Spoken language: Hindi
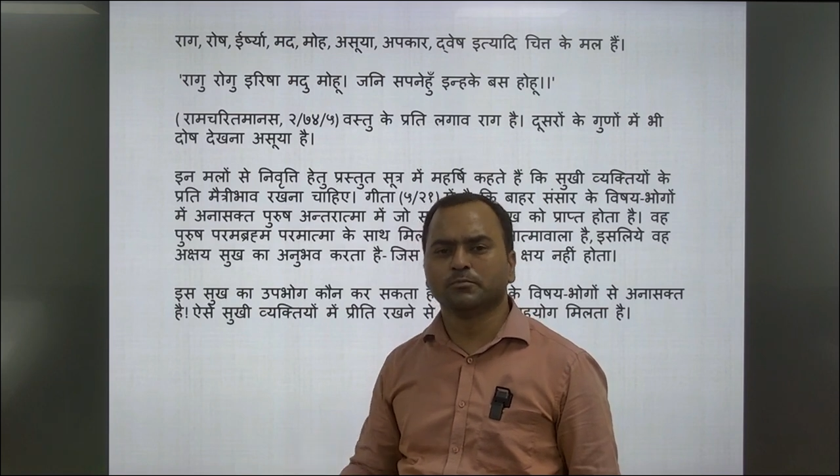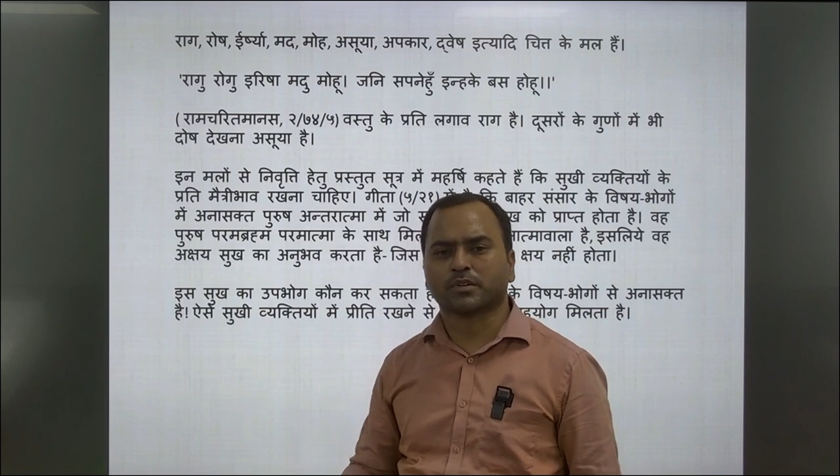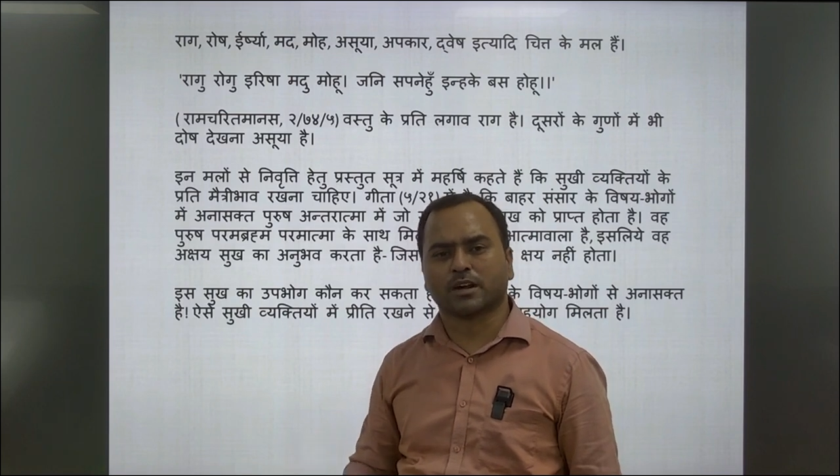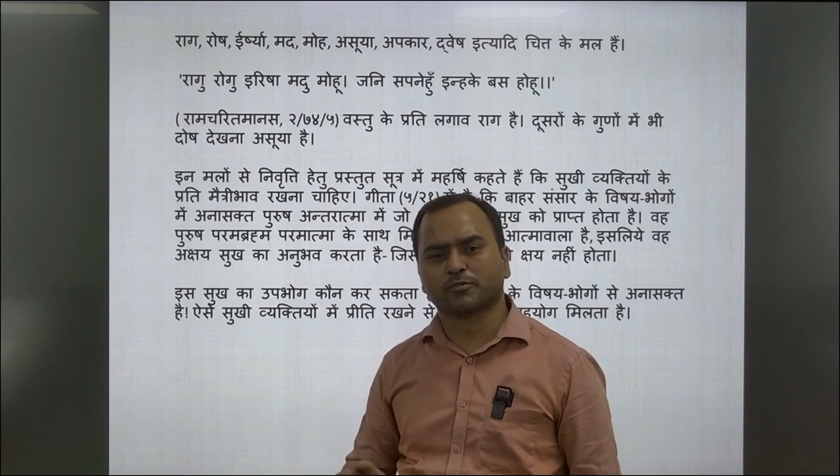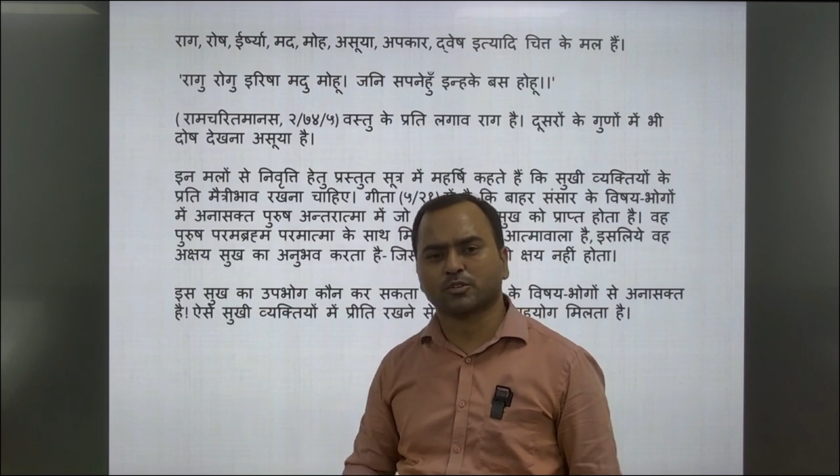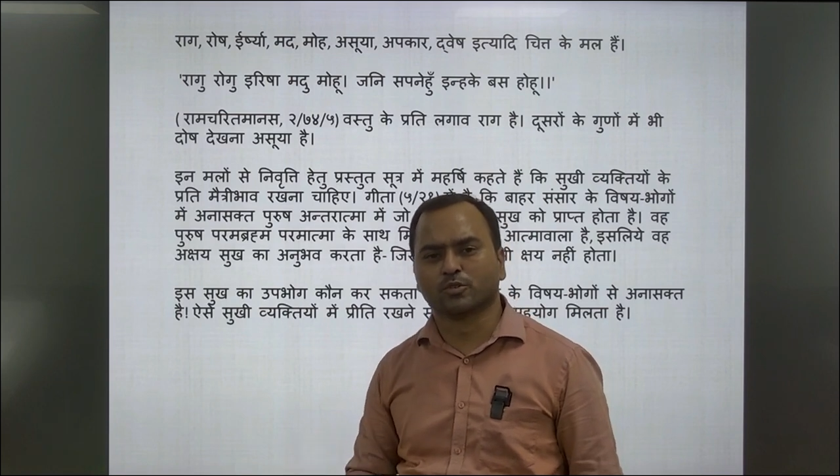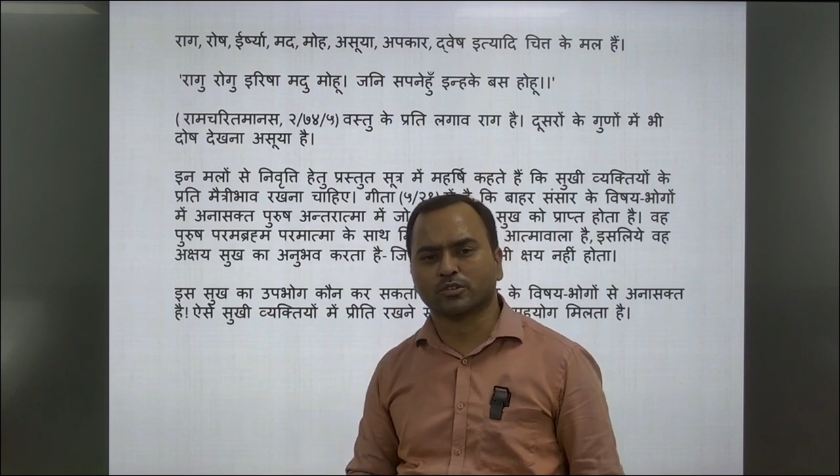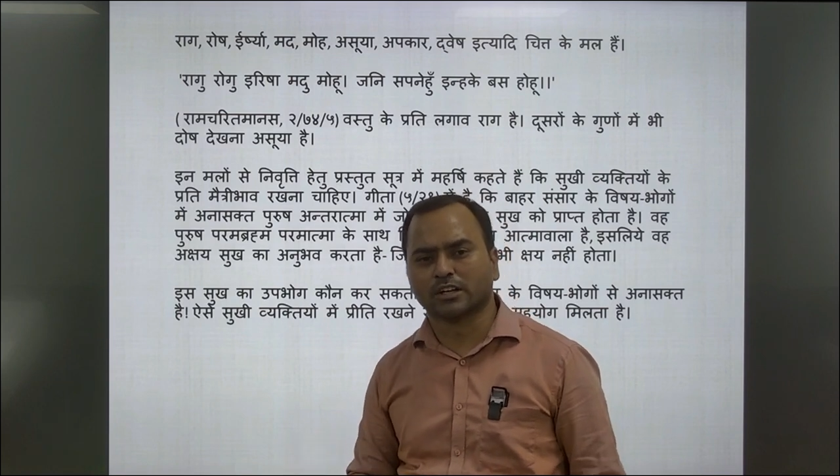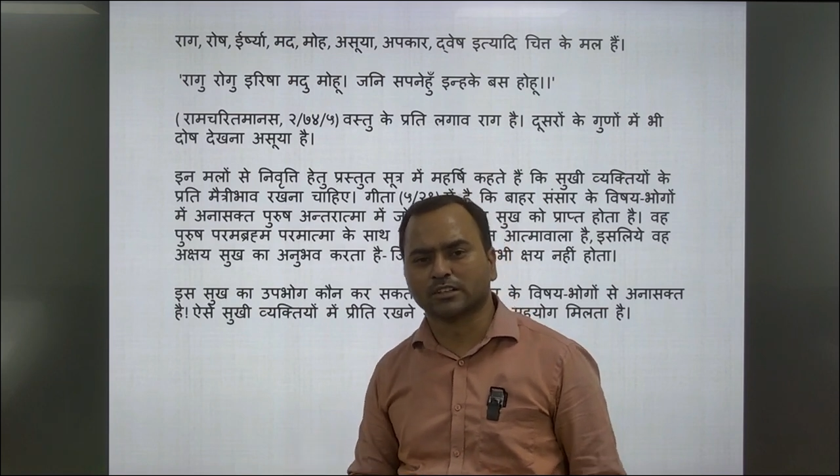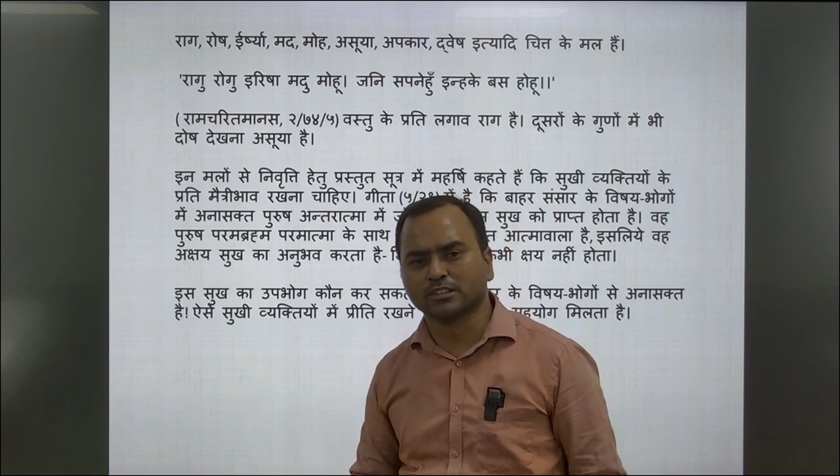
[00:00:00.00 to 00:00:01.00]
प्राप्ति हो
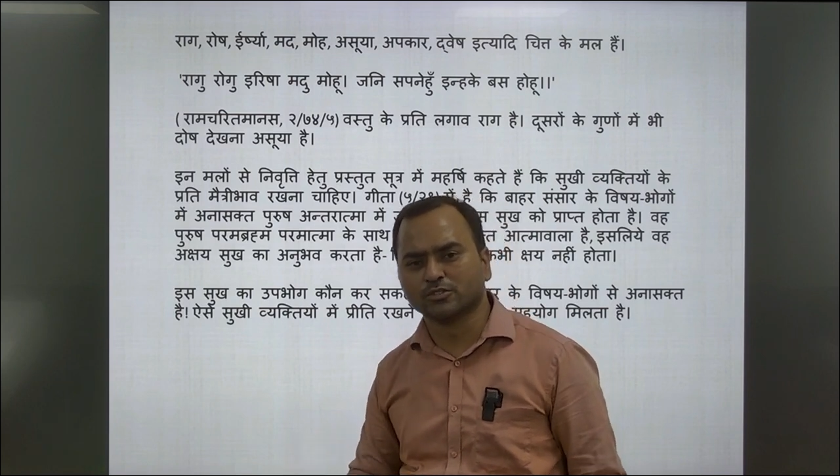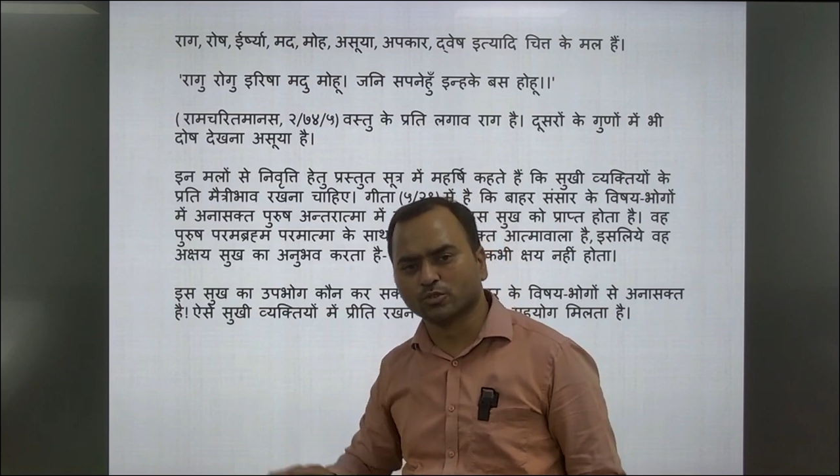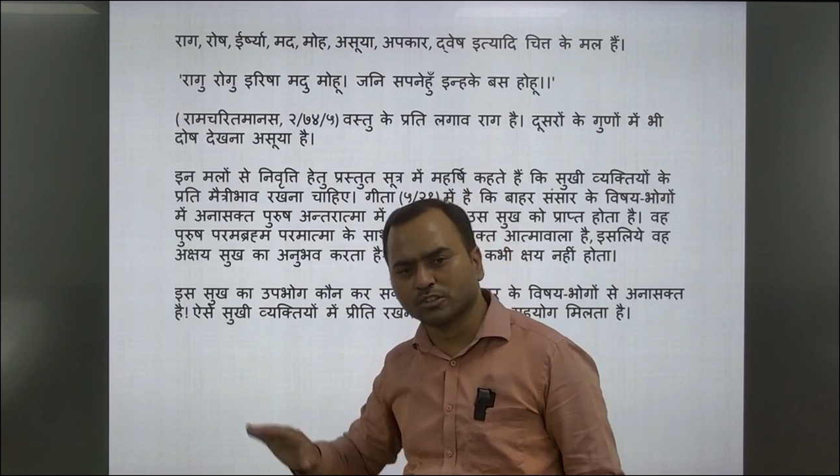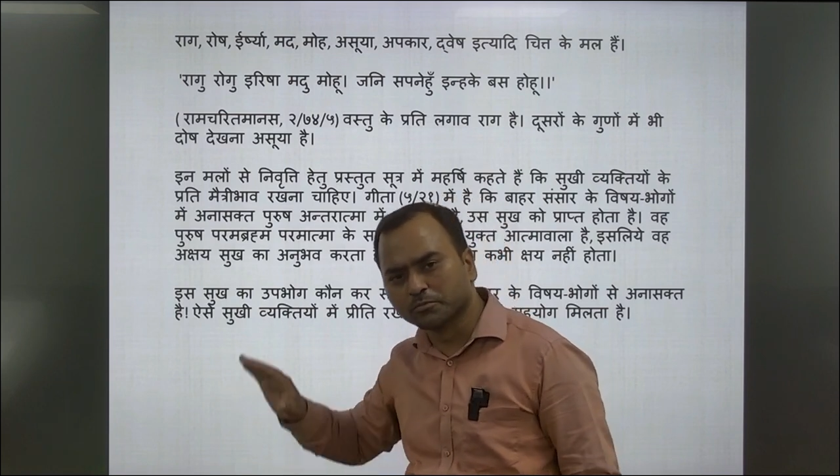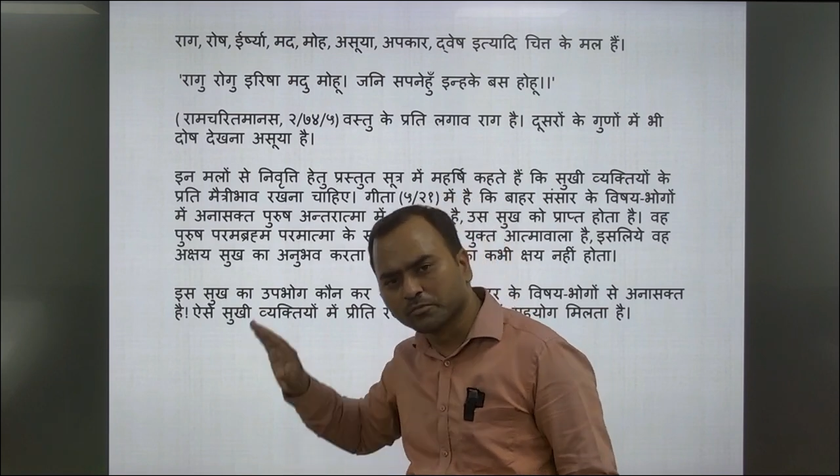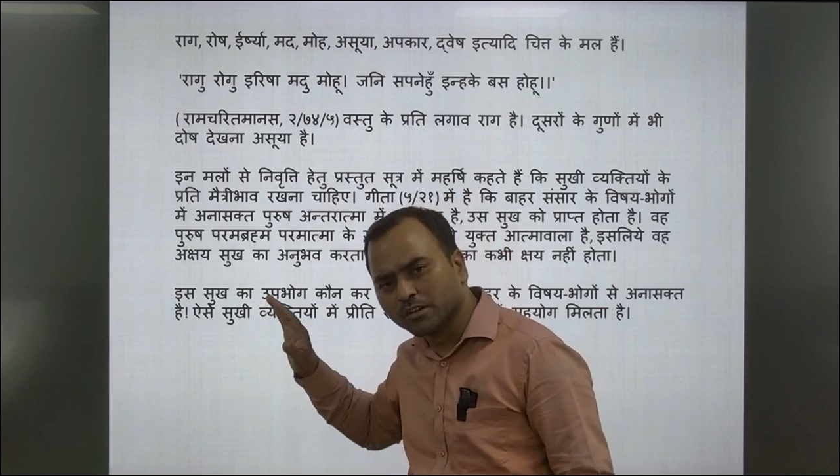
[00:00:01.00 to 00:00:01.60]
जाती है जो इन